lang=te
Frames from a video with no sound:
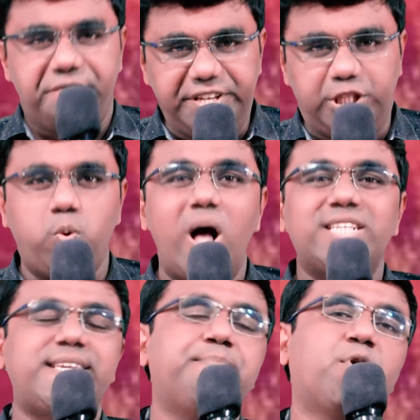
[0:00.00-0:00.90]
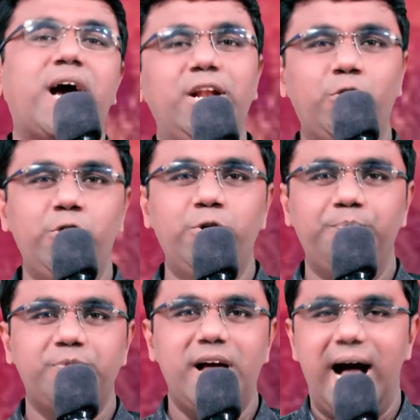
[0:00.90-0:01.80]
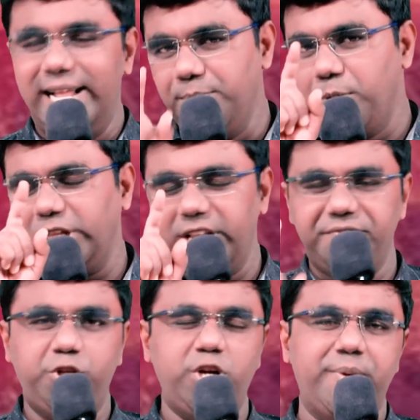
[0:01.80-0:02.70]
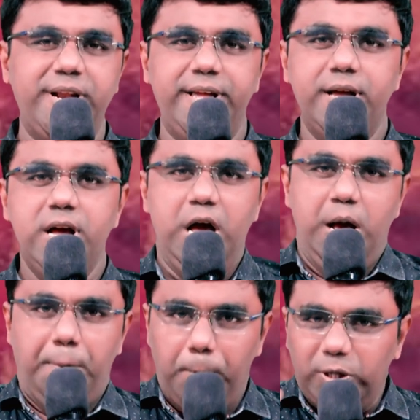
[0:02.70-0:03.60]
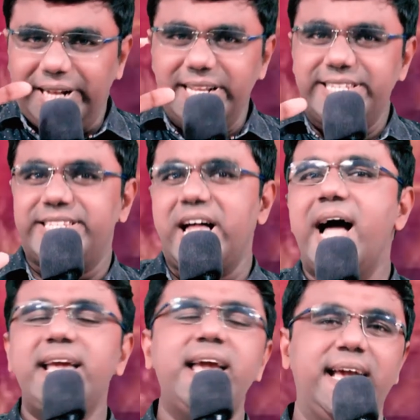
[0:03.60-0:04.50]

విశ్వాసము కలుగును అది మొదటి విషయం అండి మొదటి స్థాయి